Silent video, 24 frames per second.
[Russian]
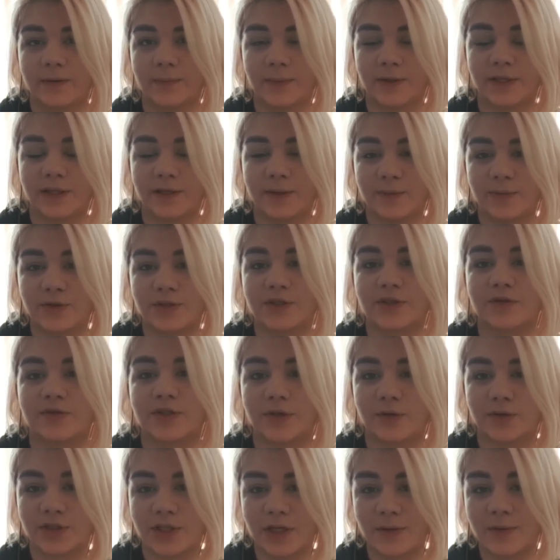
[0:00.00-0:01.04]
потому что
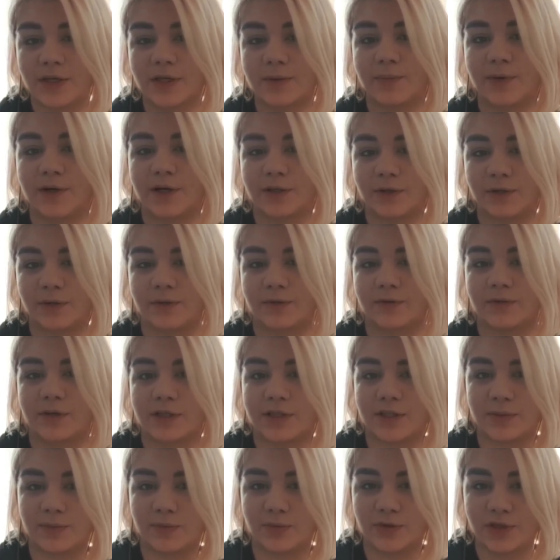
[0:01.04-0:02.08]
все учебники, по которым
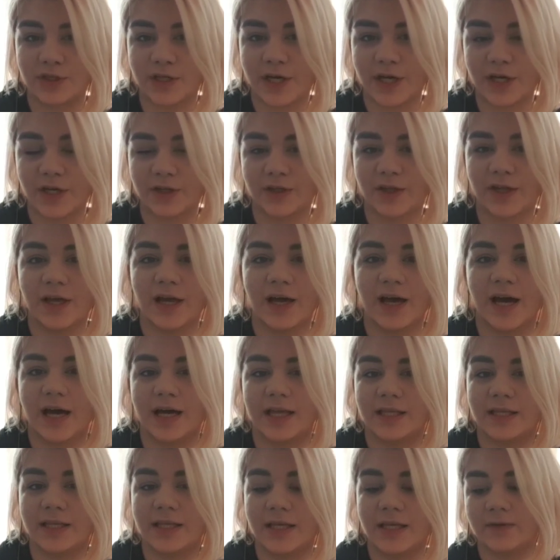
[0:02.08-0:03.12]
вас обучают,
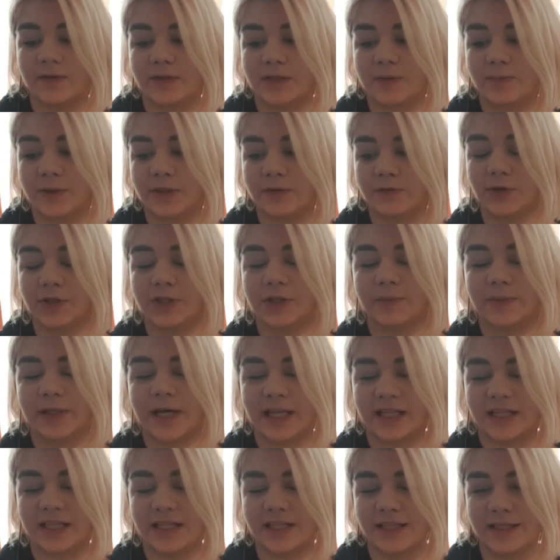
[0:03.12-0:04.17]
они с переводом
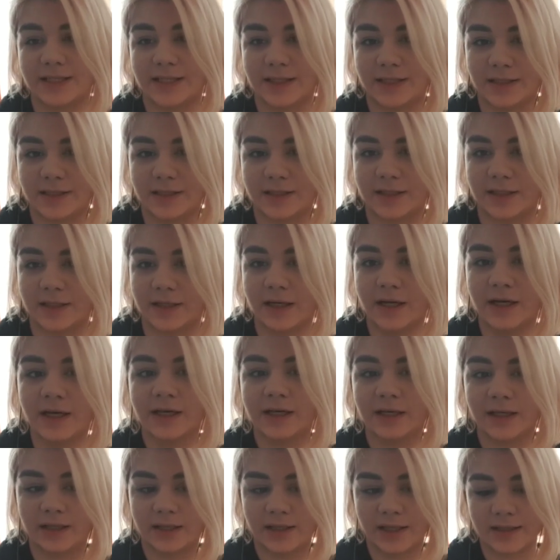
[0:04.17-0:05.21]
на английский язык,
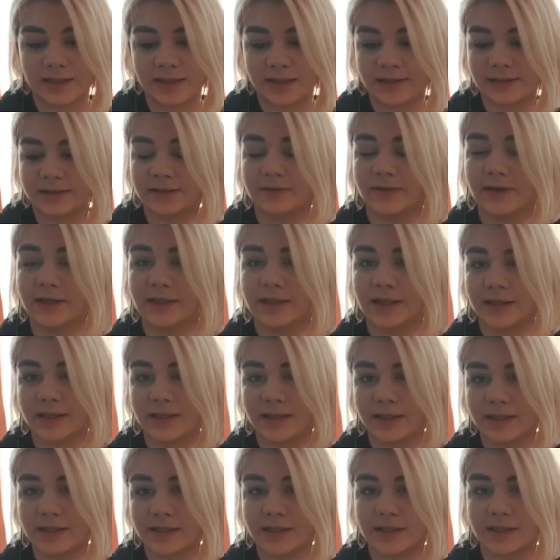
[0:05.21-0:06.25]
китайские слова на
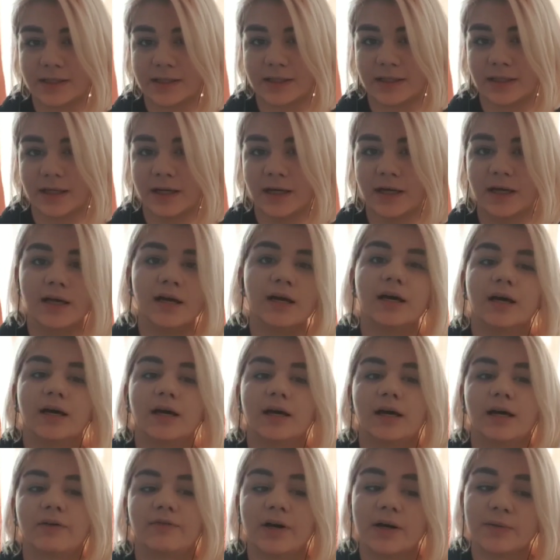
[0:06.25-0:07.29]
английский язык.
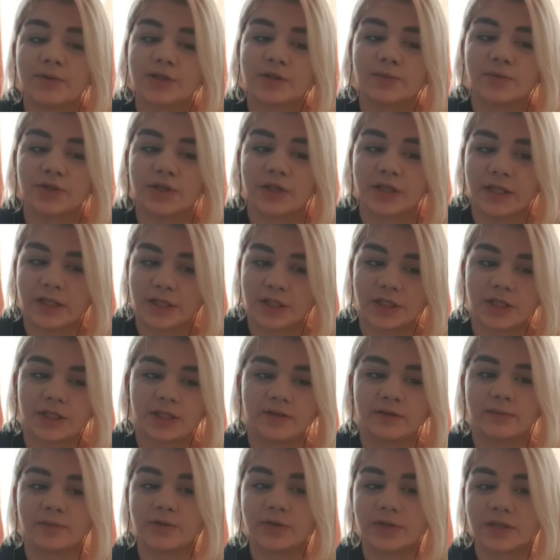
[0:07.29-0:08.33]
А вам же будет легче,
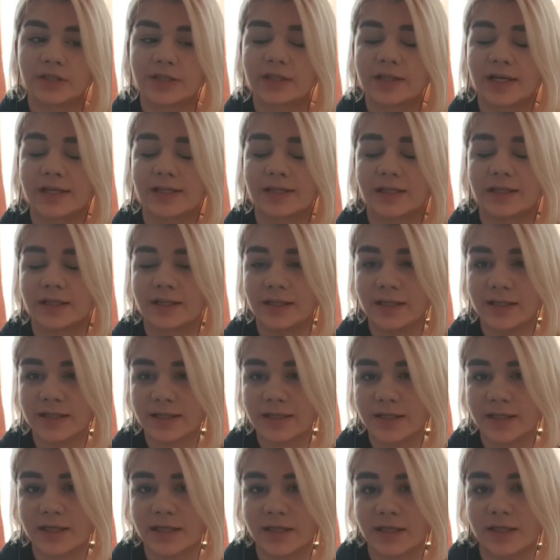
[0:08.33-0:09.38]
если вы будете знать
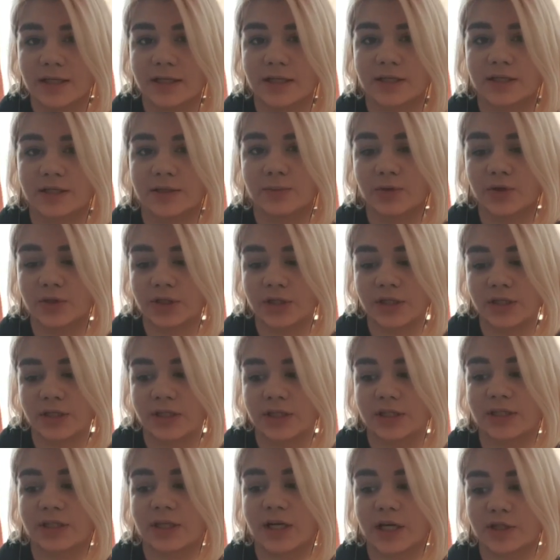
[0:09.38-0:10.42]
английский и
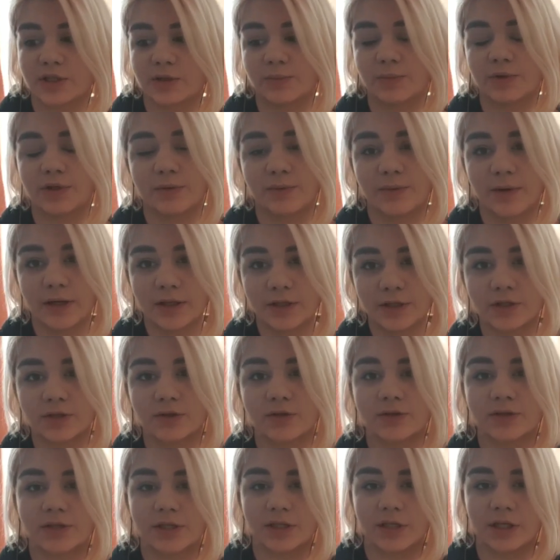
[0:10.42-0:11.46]
сможете сразу понимать,
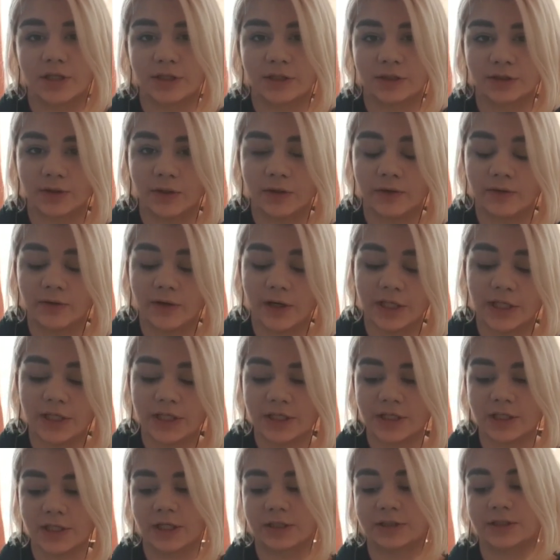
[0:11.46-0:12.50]
что означает слово, а не
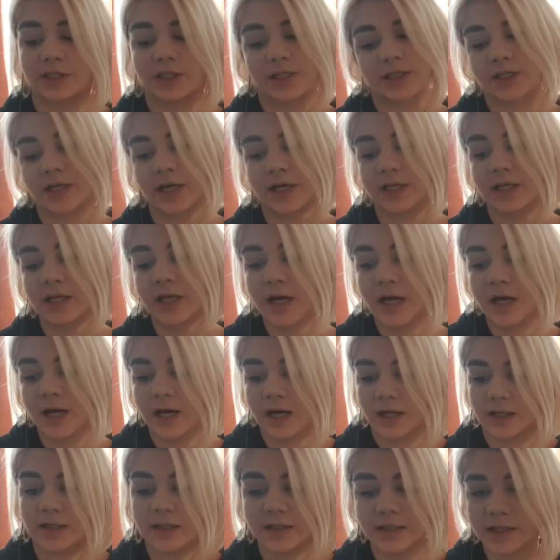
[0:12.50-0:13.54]
сначала искать
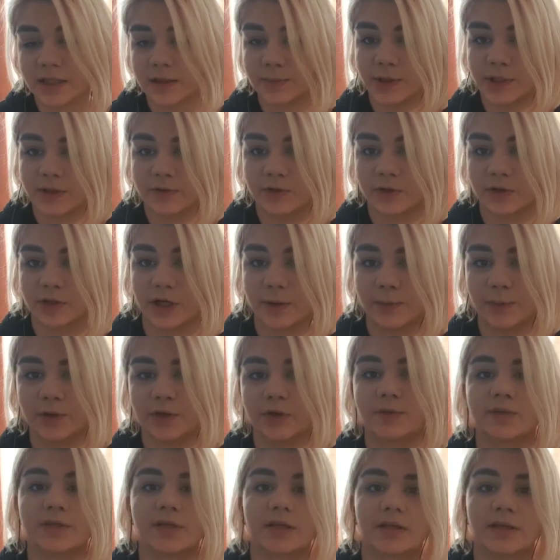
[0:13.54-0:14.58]
английский перевод, а
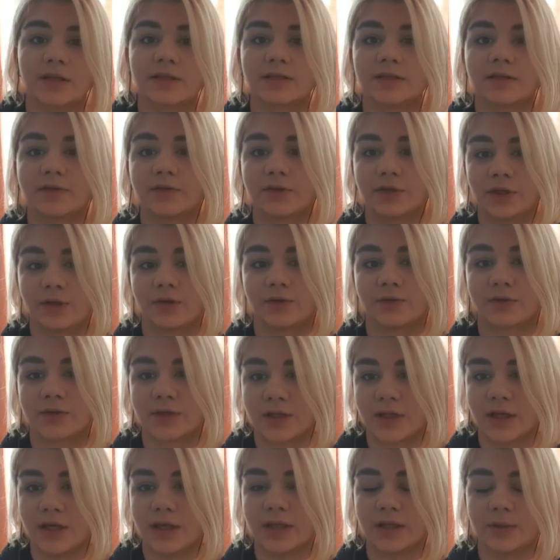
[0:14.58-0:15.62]
потом с английского на
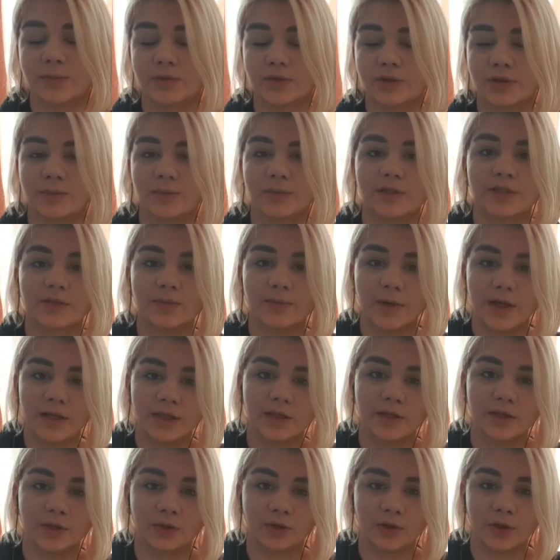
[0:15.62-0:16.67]
русский. Это будет
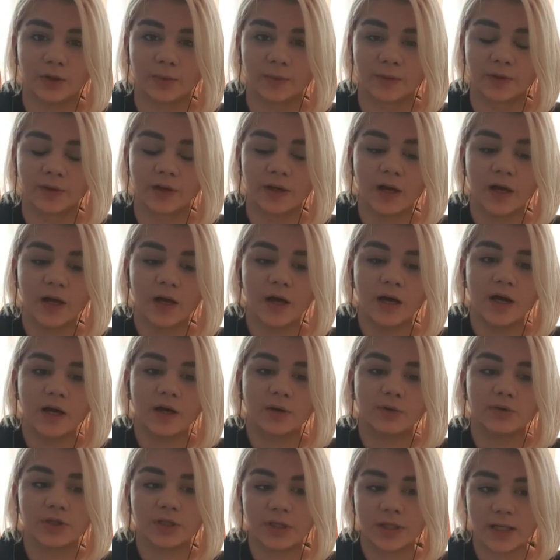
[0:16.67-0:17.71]
максимально неудобно.
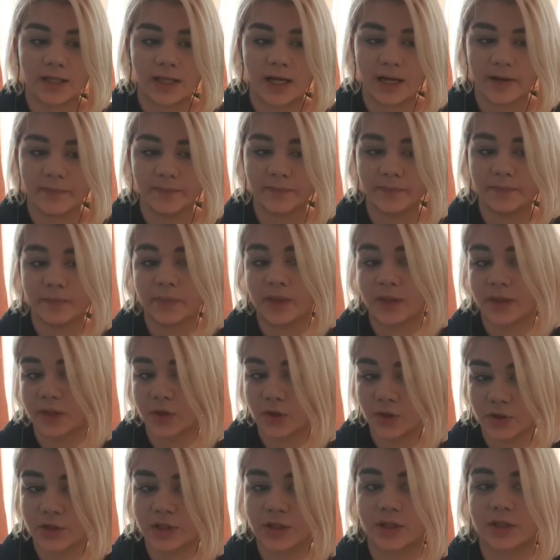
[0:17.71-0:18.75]
Учителя
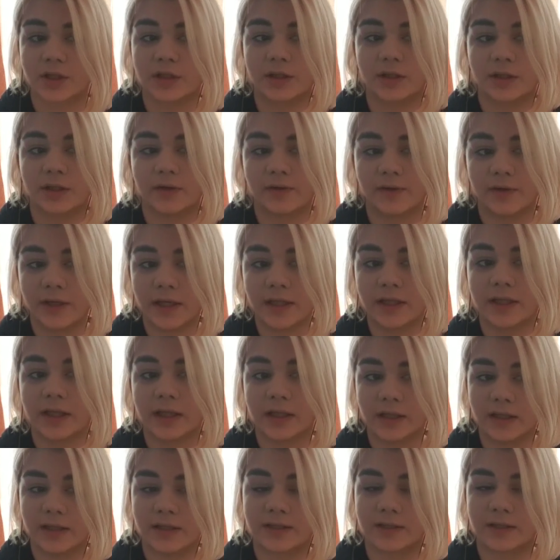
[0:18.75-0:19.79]
тоже говорят на
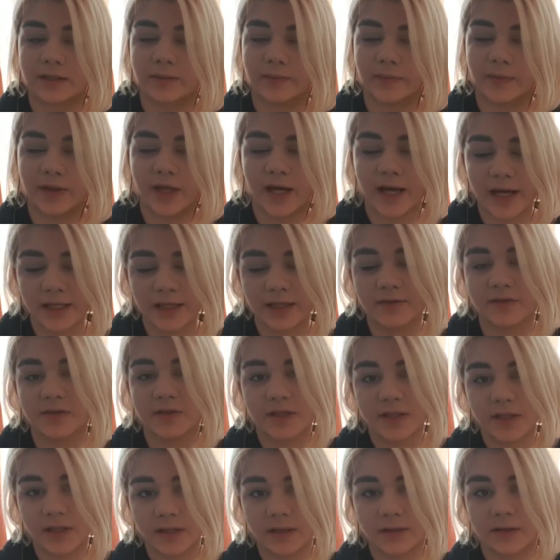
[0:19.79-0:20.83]
английском. Да, не
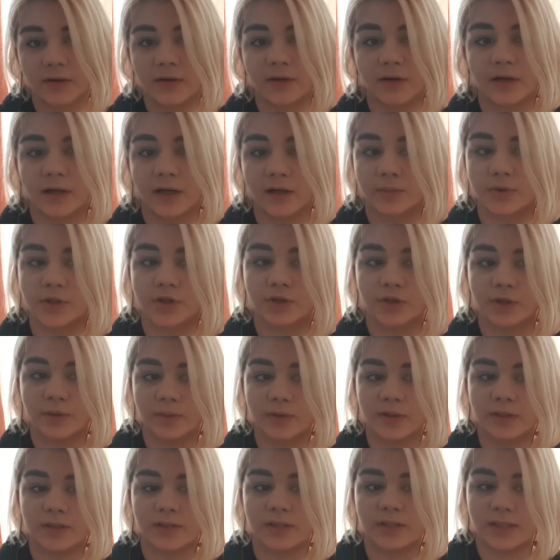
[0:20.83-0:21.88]
все, но как бы
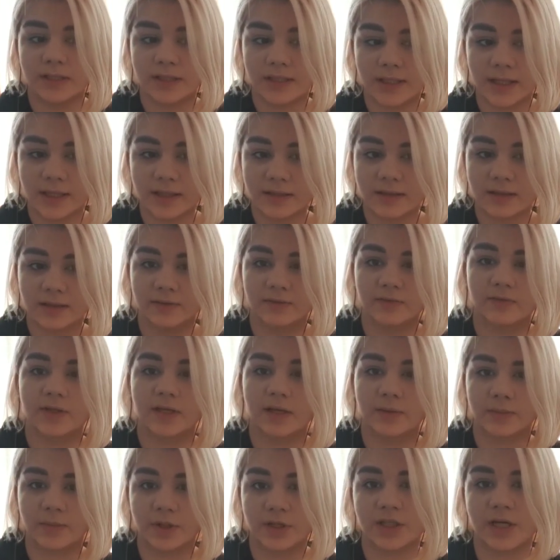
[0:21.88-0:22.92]
чтобы изъясняться в
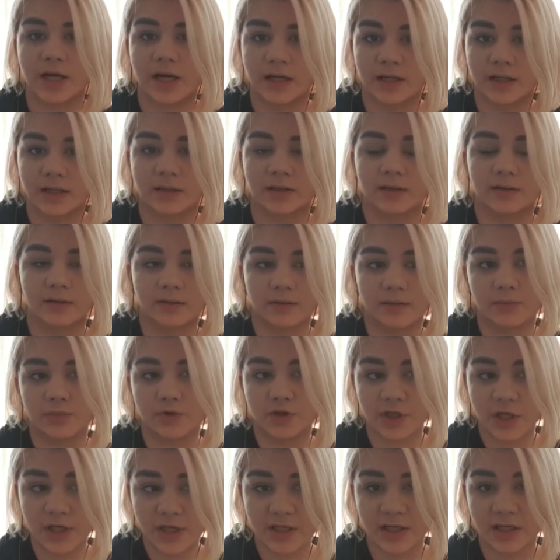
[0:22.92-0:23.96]
самом начале
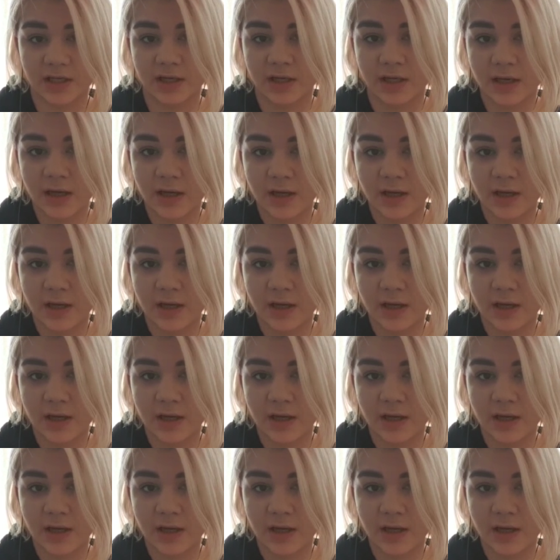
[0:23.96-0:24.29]
обучения,